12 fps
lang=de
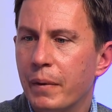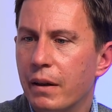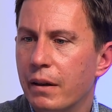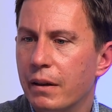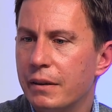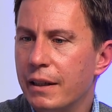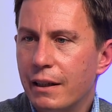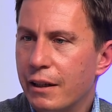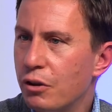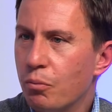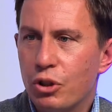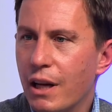äh,
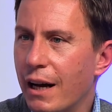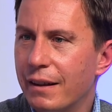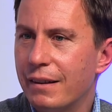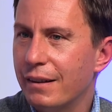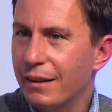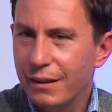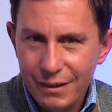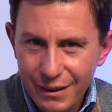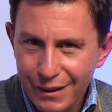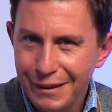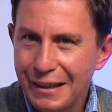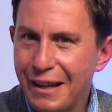sicherlich zum Start in, das,